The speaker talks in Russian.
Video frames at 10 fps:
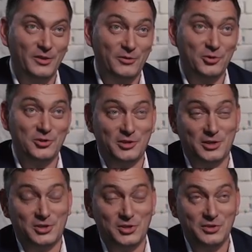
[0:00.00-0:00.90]
Но все же это
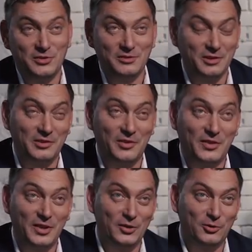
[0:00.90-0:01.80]
наша жизнь, она
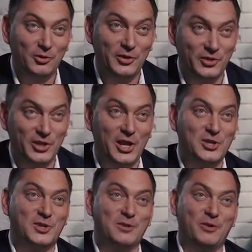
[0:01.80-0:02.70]
состоит не только из
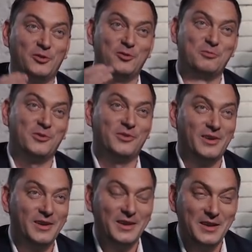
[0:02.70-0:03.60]
героических поступков.
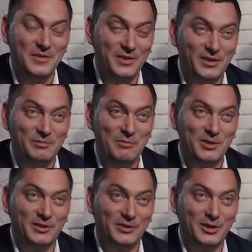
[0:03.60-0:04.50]
Есть
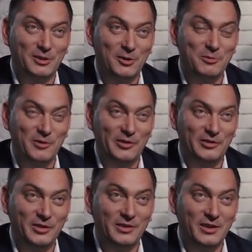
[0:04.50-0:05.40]
моменты, за которые бывает
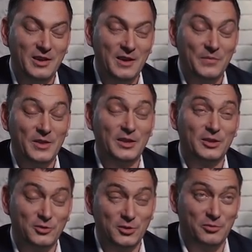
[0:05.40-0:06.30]
стыдно, и они
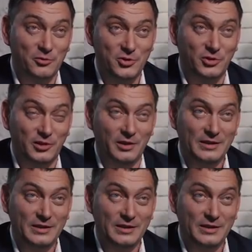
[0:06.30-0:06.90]
тоже поучительны.